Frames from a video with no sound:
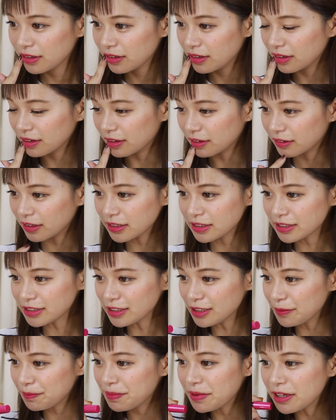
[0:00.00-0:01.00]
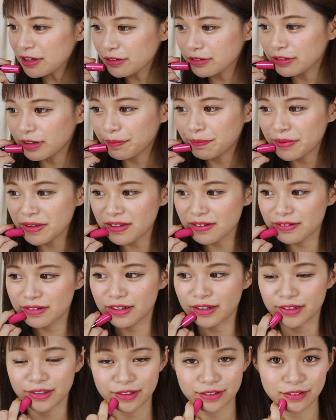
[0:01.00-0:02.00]
なんかがっつりピンクはピンク
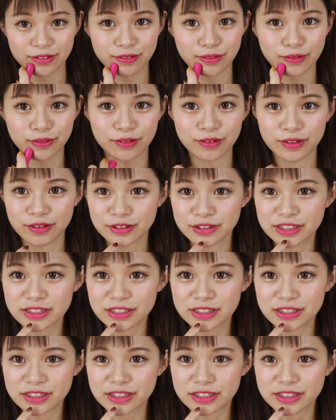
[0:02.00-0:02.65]
やけど、